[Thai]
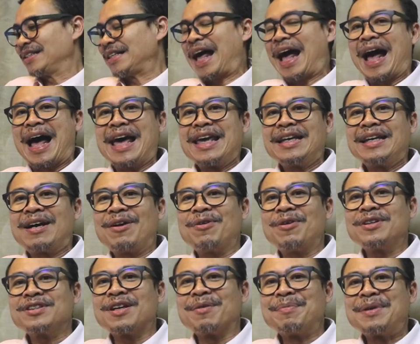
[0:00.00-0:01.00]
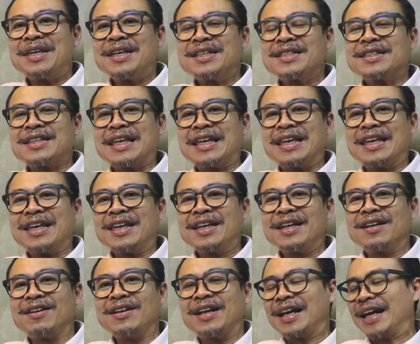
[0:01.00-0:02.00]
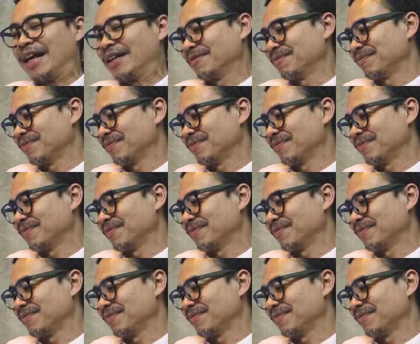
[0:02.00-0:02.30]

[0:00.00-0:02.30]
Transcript: สายเขาก็จะมีสีเขาเรียกอะไร